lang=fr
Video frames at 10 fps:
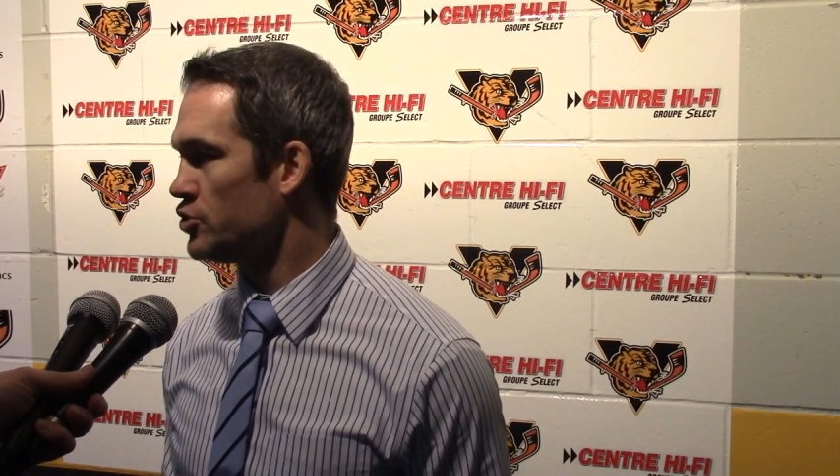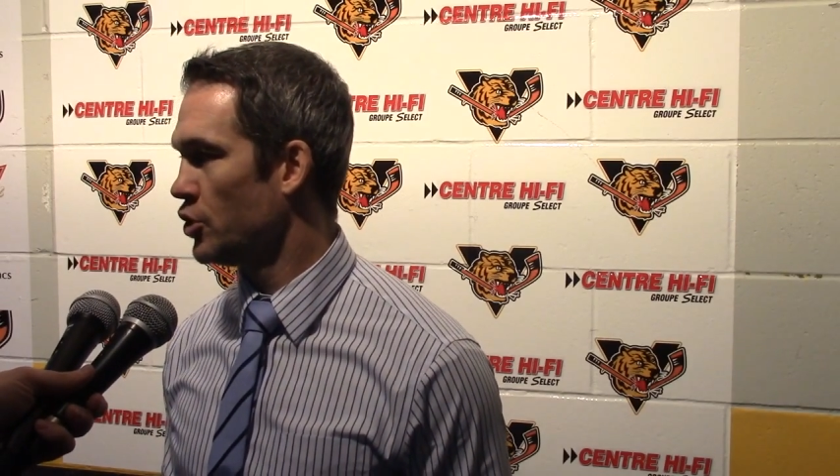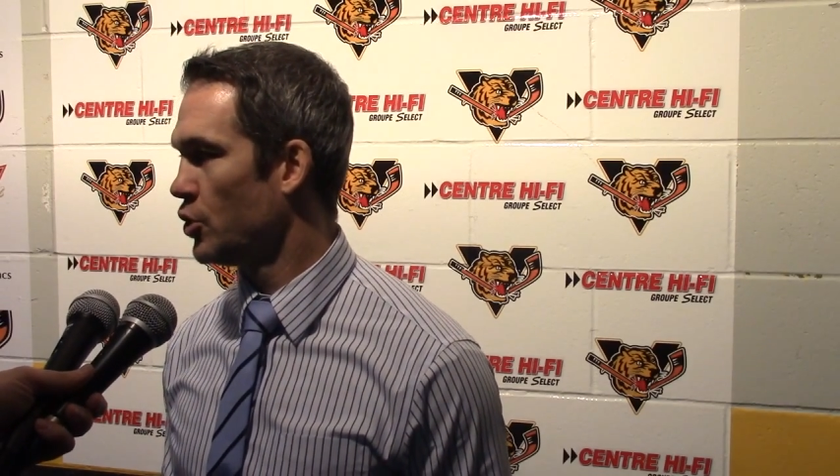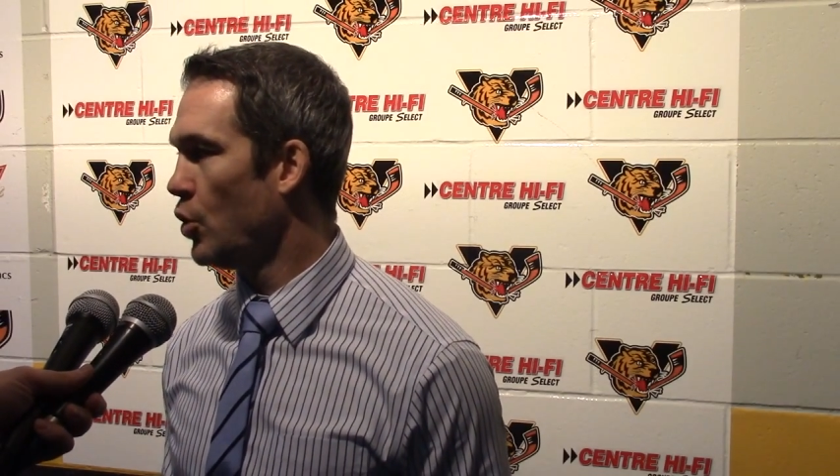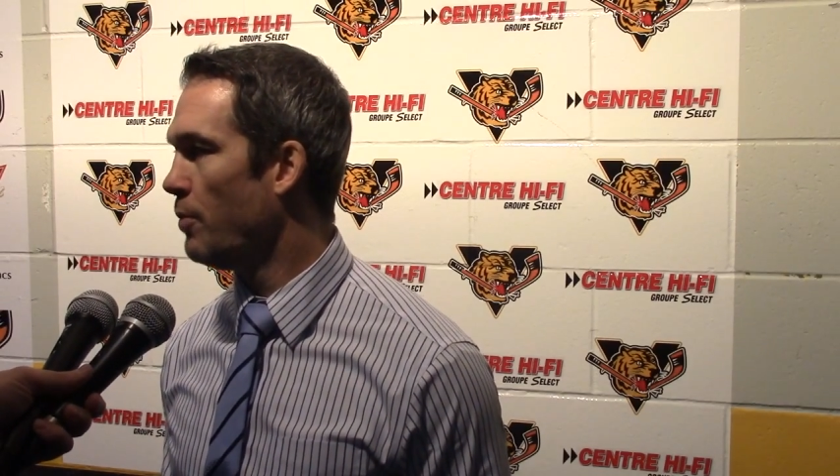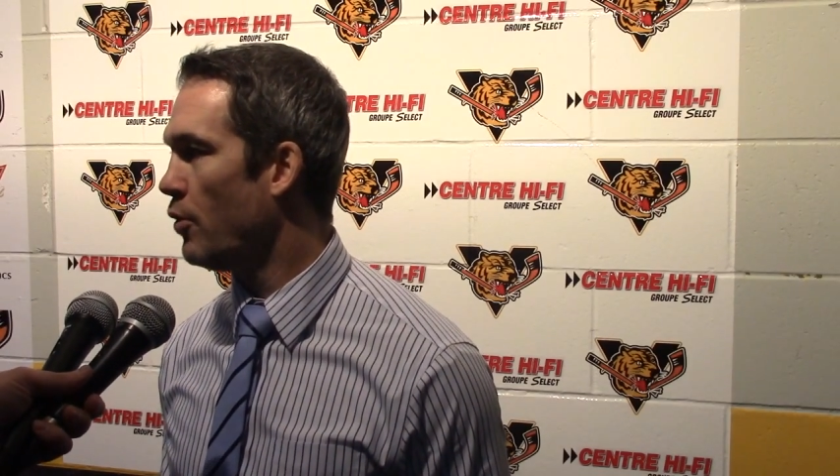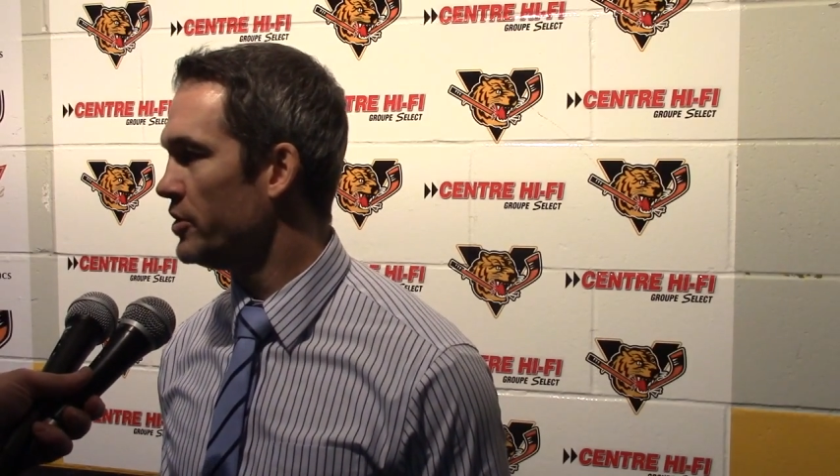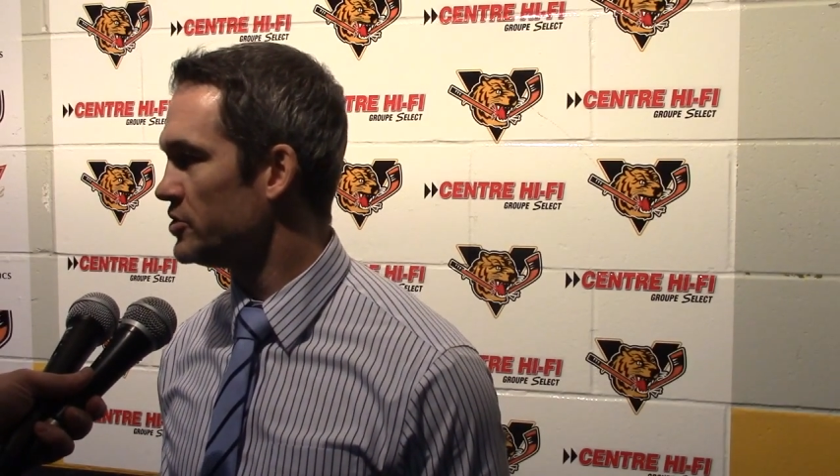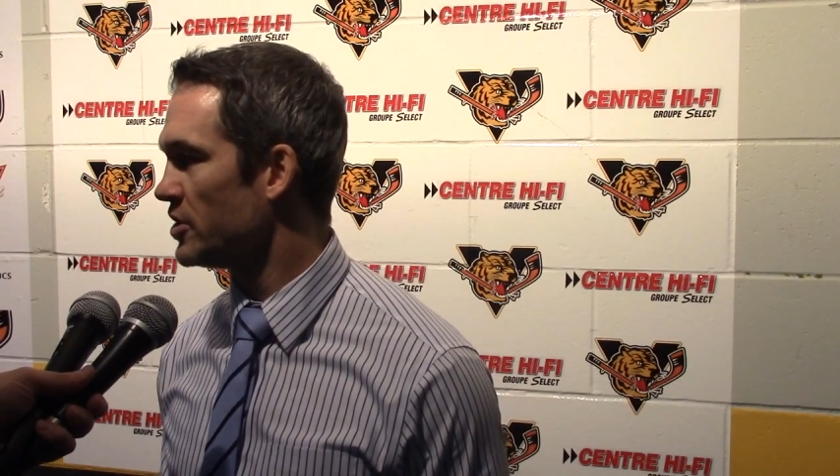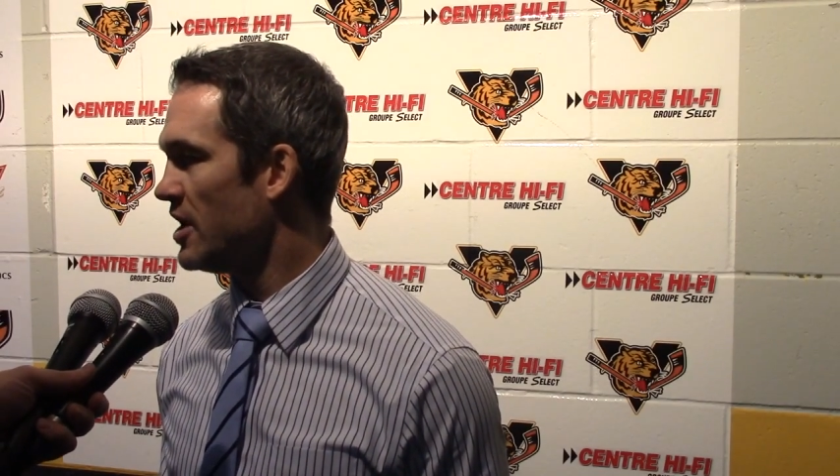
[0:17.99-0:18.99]
c'est un gros
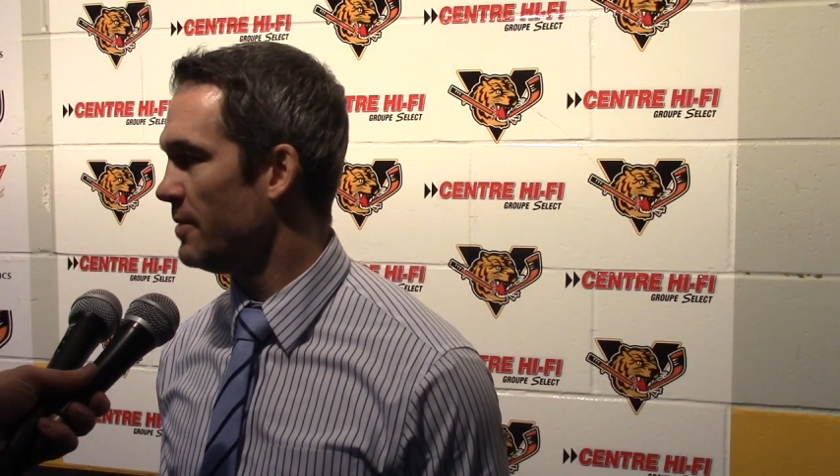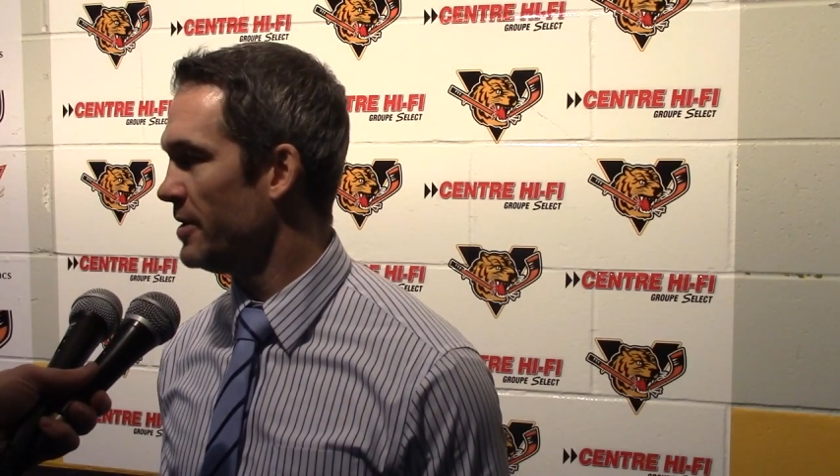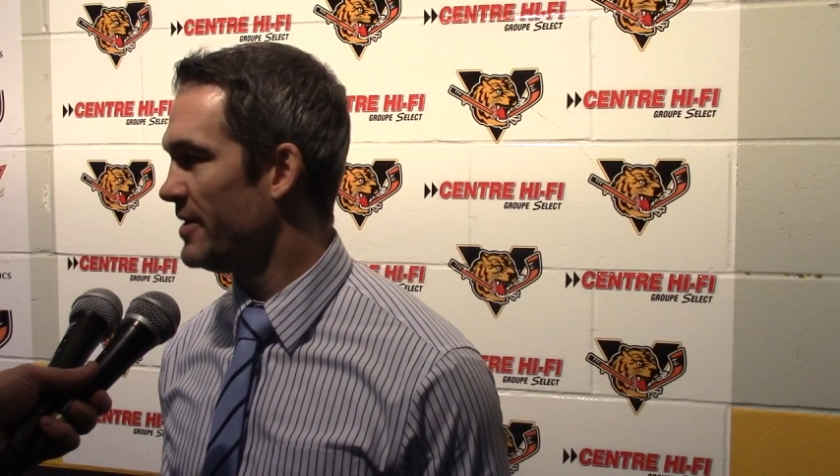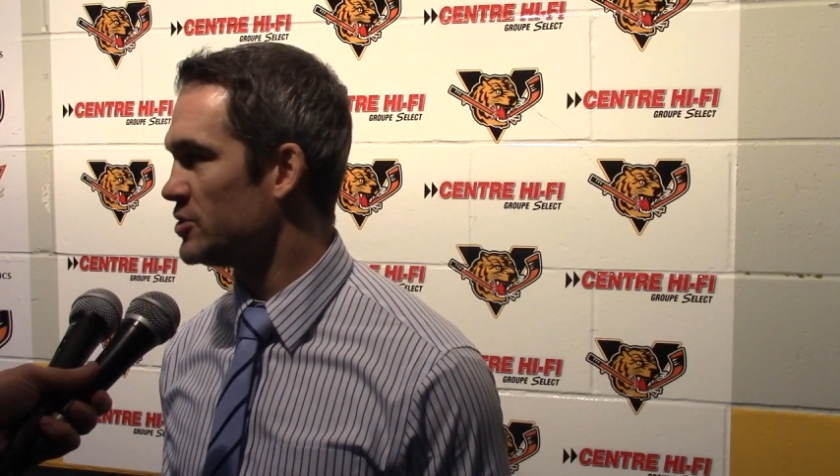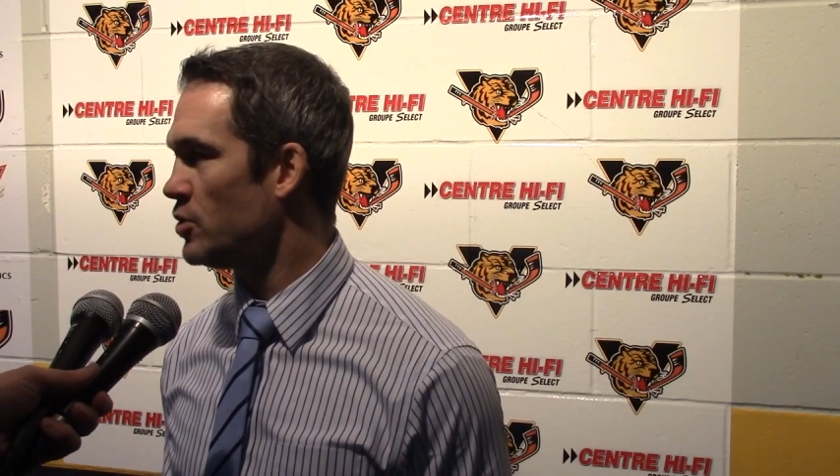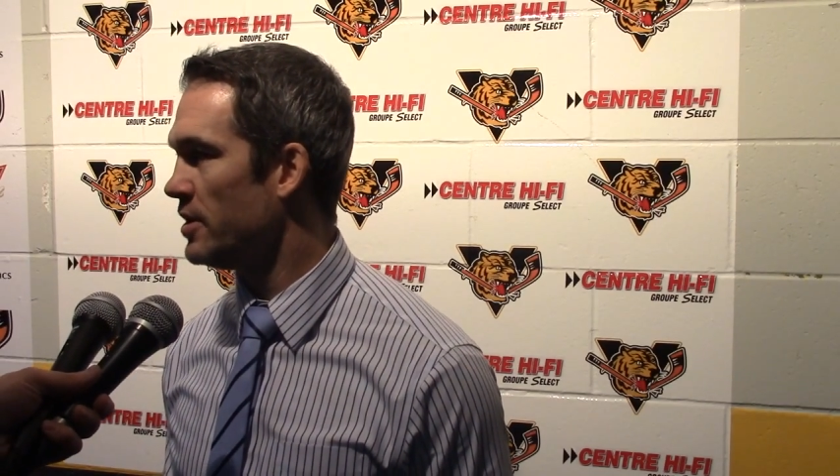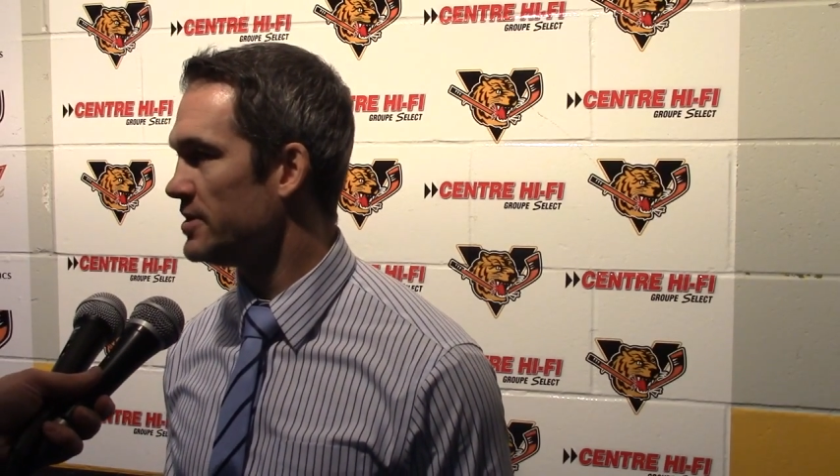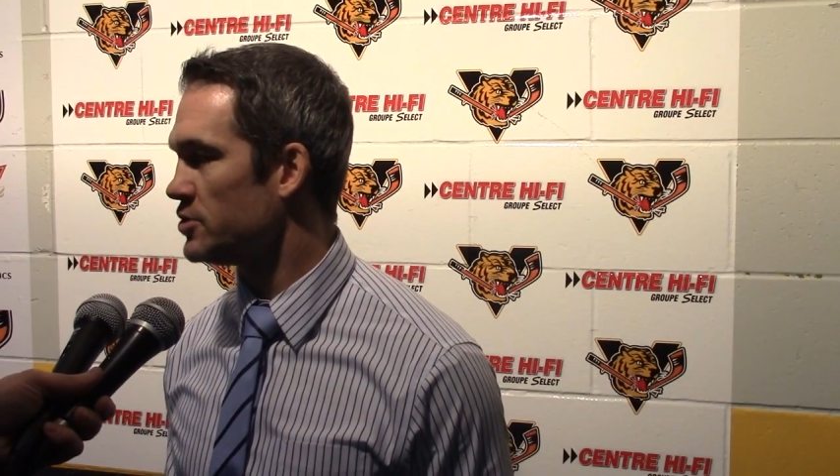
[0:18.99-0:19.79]
point, ça, quand même, à soir.